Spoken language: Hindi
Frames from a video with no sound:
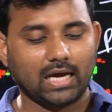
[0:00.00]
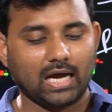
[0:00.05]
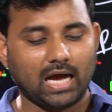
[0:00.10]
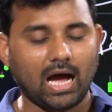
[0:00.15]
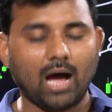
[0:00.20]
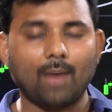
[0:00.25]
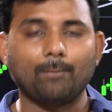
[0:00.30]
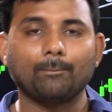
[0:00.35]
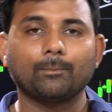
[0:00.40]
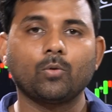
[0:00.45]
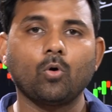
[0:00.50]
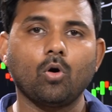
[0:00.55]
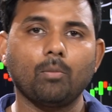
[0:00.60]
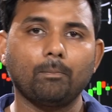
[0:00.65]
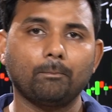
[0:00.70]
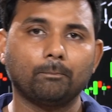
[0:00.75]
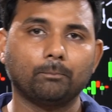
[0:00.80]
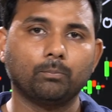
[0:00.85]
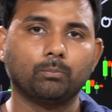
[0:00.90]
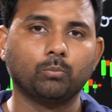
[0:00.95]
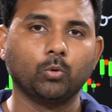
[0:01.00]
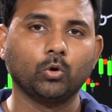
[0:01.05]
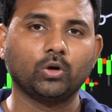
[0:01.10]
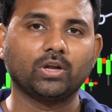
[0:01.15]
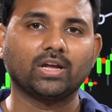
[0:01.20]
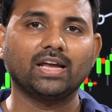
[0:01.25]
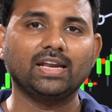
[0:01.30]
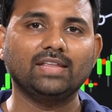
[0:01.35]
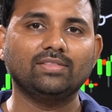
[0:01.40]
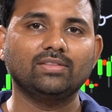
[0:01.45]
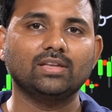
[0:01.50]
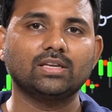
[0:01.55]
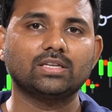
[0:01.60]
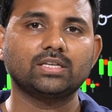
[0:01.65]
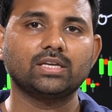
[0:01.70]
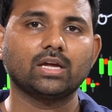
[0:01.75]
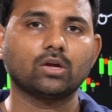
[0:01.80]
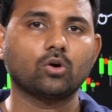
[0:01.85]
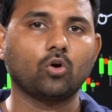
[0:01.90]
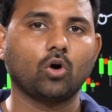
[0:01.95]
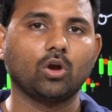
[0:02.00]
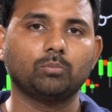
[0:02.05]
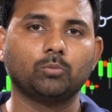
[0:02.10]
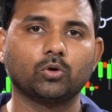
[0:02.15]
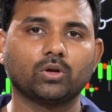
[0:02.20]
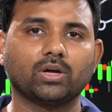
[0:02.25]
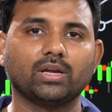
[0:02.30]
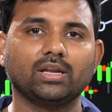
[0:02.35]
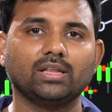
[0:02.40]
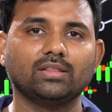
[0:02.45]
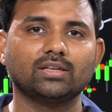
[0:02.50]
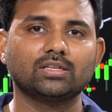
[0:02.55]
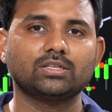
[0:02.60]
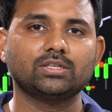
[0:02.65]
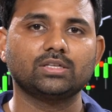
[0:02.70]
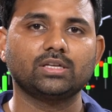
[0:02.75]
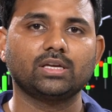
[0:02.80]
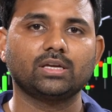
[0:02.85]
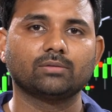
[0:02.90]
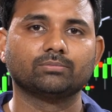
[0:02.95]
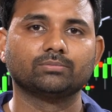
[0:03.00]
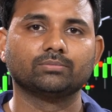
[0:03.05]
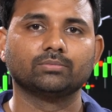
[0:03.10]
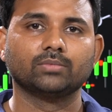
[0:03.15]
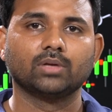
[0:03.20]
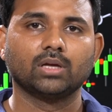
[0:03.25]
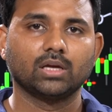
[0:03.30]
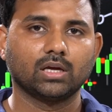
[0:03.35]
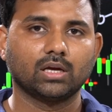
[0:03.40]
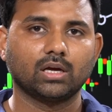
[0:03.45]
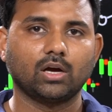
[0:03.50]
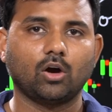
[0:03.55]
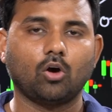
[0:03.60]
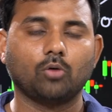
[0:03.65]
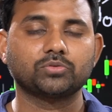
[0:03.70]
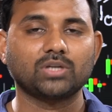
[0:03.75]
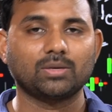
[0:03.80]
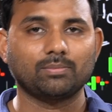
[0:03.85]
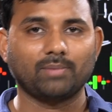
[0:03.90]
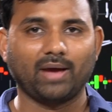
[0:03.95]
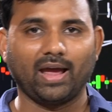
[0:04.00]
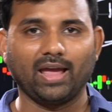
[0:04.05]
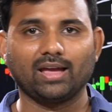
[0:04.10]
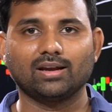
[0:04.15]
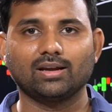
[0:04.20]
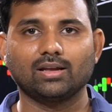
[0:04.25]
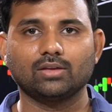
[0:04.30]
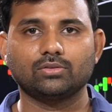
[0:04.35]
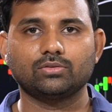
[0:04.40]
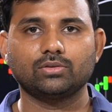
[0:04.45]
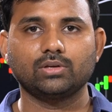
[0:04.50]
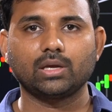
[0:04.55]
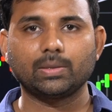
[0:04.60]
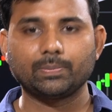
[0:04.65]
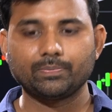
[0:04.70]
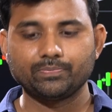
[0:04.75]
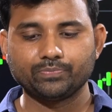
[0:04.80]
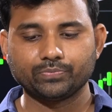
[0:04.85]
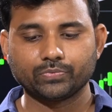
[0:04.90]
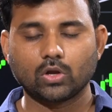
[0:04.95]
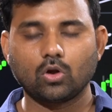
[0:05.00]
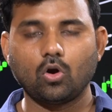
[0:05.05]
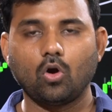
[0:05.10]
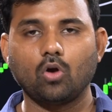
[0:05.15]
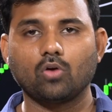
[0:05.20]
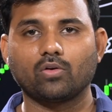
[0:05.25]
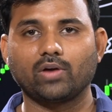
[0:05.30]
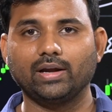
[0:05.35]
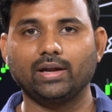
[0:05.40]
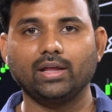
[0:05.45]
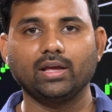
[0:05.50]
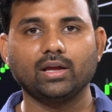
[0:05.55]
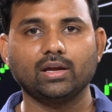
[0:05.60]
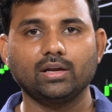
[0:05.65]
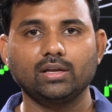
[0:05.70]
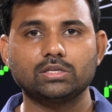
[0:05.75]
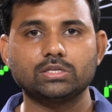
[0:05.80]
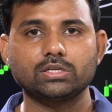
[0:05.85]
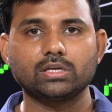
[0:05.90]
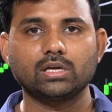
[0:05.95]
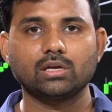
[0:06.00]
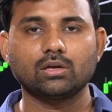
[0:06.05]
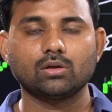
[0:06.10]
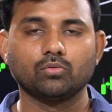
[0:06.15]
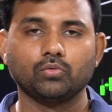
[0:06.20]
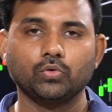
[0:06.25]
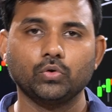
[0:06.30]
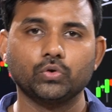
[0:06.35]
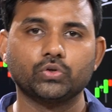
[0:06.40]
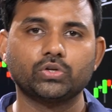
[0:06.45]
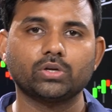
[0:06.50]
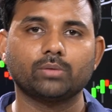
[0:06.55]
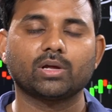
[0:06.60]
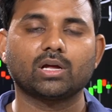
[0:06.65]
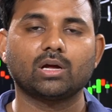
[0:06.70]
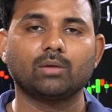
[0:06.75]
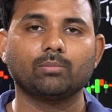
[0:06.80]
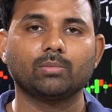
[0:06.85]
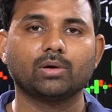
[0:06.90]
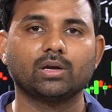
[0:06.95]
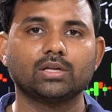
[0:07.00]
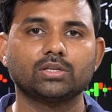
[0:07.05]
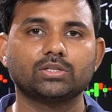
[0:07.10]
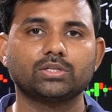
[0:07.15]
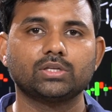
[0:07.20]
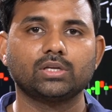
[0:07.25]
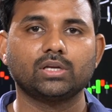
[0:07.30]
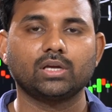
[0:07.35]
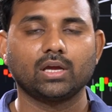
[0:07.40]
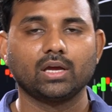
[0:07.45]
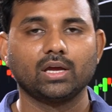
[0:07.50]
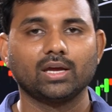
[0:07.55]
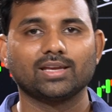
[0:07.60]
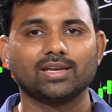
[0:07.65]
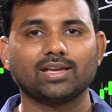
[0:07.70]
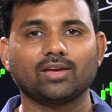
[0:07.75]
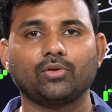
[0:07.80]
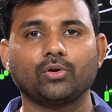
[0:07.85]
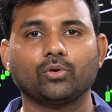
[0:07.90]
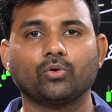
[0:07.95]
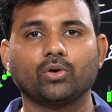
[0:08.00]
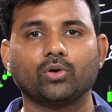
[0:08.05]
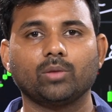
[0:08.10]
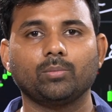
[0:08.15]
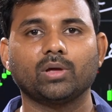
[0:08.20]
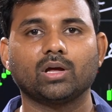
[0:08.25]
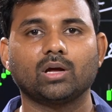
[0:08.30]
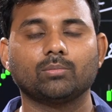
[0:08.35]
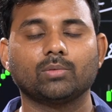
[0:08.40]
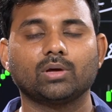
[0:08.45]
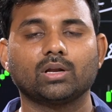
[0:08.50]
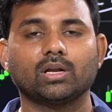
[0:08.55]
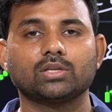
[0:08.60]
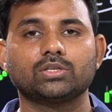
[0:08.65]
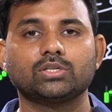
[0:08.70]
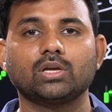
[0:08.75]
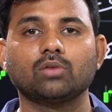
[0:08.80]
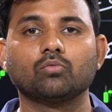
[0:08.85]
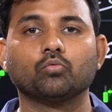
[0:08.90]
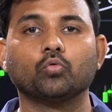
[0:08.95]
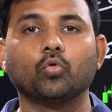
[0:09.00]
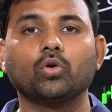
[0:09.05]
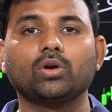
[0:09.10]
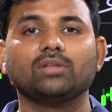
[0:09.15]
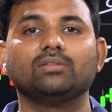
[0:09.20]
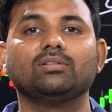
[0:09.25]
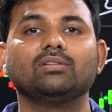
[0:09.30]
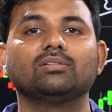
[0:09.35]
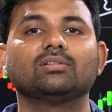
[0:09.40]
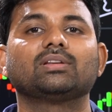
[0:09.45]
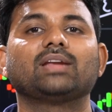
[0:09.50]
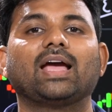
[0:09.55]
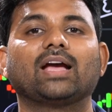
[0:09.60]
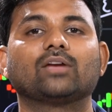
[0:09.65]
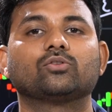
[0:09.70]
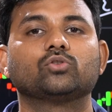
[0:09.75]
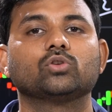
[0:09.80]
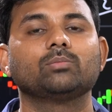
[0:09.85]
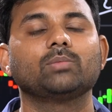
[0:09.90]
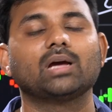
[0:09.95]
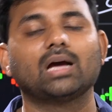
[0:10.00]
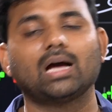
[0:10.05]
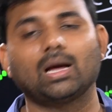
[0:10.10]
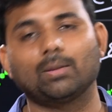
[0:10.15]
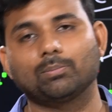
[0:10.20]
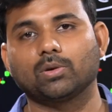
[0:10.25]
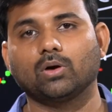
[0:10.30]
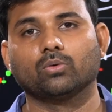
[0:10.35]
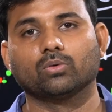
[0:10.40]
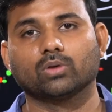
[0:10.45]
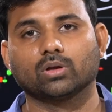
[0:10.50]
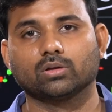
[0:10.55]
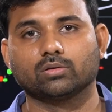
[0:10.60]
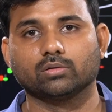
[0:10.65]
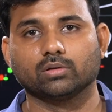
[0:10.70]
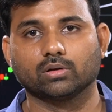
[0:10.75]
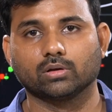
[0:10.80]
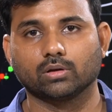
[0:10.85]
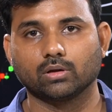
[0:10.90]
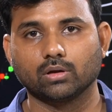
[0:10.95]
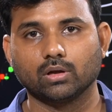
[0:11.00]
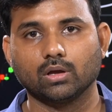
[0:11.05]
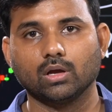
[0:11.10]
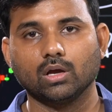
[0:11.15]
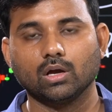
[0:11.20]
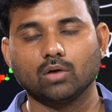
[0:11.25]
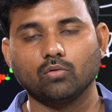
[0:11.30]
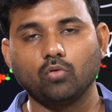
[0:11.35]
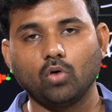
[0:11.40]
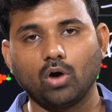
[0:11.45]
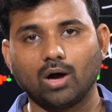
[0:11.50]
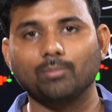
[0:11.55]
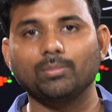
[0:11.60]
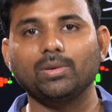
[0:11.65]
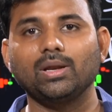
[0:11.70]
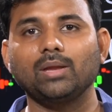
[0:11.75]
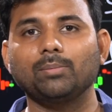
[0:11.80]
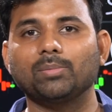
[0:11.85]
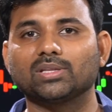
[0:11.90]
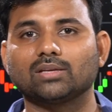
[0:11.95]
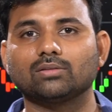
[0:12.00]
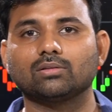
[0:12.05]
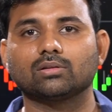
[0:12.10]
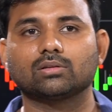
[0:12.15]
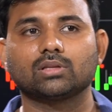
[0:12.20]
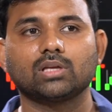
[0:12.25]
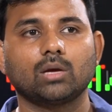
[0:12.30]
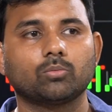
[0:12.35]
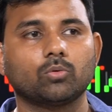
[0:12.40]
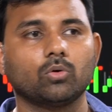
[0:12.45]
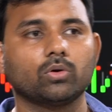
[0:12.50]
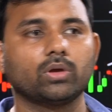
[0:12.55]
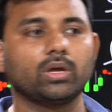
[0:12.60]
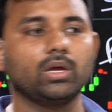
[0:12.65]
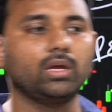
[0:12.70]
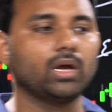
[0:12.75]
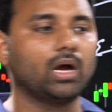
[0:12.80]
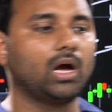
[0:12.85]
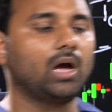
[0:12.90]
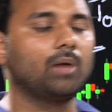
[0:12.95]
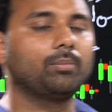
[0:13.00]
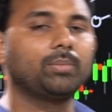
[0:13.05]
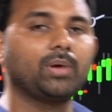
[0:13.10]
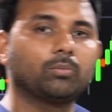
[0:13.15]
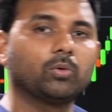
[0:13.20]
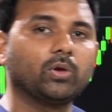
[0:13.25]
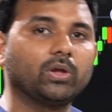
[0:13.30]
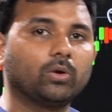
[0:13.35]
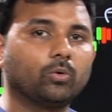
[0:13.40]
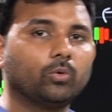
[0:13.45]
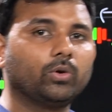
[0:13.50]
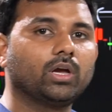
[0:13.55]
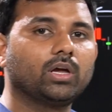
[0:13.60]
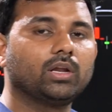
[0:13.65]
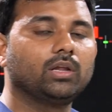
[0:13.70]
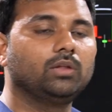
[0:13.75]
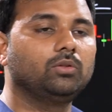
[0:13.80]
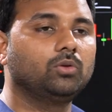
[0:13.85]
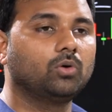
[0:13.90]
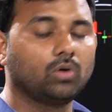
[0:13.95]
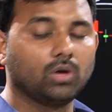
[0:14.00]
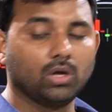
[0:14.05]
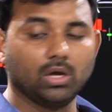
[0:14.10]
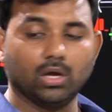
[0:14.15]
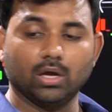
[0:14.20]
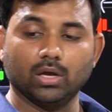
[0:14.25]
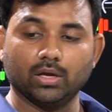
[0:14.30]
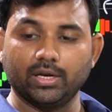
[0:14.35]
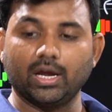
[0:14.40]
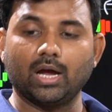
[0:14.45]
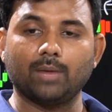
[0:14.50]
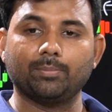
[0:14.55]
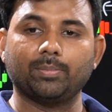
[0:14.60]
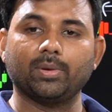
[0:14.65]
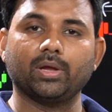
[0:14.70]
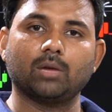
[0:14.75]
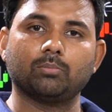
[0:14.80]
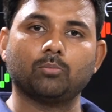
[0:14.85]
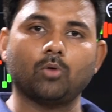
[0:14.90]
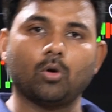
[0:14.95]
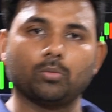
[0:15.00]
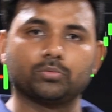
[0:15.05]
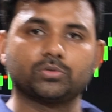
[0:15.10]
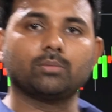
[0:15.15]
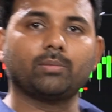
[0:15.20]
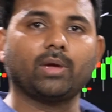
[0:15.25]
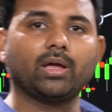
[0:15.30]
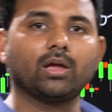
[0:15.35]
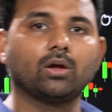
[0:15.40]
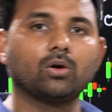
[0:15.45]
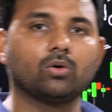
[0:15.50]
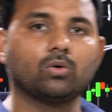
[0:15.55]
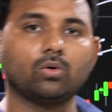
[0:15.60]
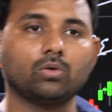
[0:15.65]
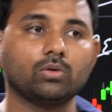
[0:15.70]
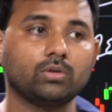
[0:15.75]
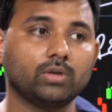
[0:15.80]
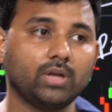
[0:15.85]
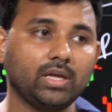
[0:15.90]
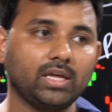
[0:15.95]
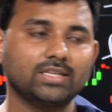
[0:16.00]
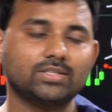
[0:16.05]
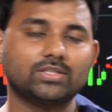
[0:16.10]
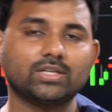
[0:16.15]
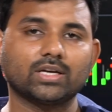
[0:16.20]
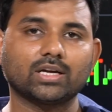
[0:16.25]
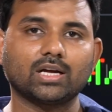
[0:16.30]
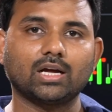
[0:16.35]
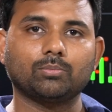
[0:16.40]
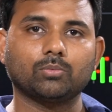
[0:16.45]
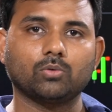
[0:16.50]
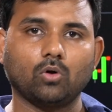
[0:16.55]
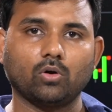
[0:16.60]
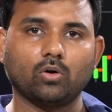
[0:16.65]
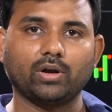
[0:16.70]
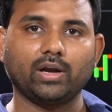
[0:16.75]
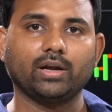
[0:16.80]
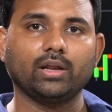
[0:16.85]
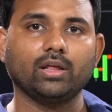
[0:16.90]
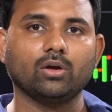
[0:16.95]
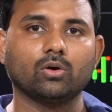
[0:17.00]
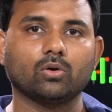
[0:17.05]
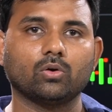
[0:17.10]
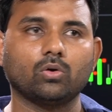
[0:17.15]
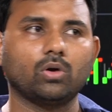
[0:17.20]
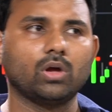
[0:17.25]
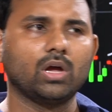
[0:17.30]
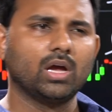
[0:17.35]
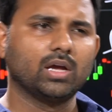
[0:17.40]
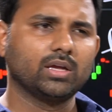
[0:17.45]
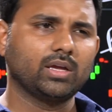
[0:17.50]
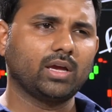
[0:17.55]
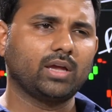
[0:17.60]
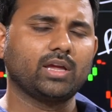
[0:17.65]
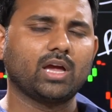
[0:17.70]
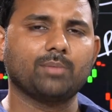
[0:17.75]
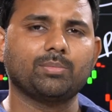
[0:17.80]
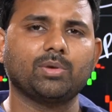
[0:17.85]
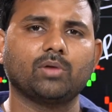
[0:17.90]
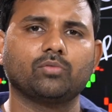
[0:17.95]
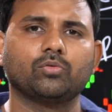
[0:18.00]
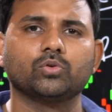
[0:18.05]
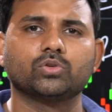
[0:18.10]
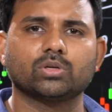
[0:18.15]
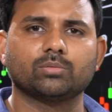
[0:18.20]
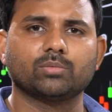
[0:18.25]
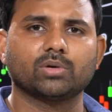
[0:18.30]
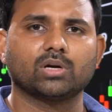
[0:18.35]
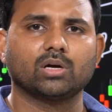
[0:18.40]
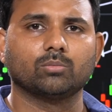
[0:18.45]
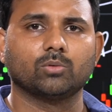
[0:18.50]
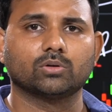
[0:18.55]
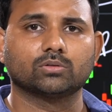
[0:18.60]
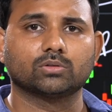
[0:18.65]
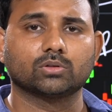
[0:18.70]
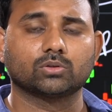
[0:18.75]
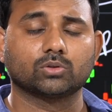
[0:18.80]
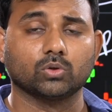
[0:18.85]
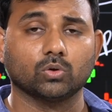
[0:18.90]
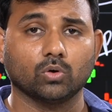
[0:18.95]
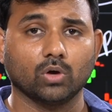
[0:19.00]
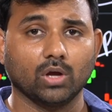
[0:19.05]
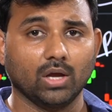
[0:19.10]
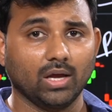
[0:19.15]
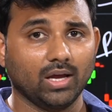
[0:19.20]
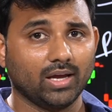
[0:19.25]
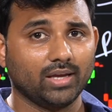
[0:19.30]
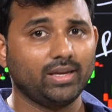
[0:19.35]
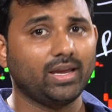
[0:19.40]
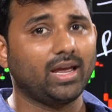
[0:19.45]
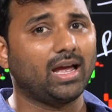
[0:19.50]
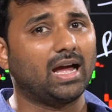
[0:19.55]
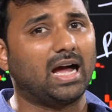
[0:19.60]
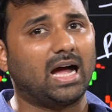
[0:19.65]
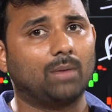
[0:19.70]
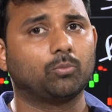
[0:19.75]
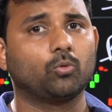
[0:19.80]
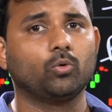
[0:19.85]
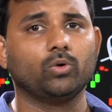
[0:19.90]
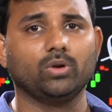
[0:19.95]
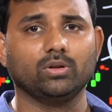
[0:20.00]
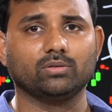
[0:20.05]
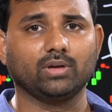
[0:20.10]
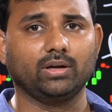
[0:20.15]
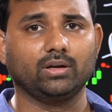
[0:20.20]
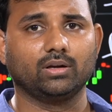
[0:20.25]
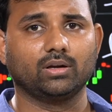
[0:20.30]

आपको पुट खरीदनी चाहिए कॉल पुट खरीदना चाहिए ऑप्शन बाय करना चाहिए कॉल राइटिंग करनी चाहिए फ्यूचर में काम करना चाहिए या फिर इक्विटी में काम करना चाहिए वो डिसीजन एक्चुअल में आपका होना चाहिए वो हम नहीं बता सकते आपको कि यहाँ पे आप इक्विटी खरीदो यहाँ पे आप ऑप्शन बाय करो नहीं इस जगह आप कॉल राइटिंग करो या यहाँ पे आप फ्यूचर में काम कर सकते हो ये आपको डिसाइड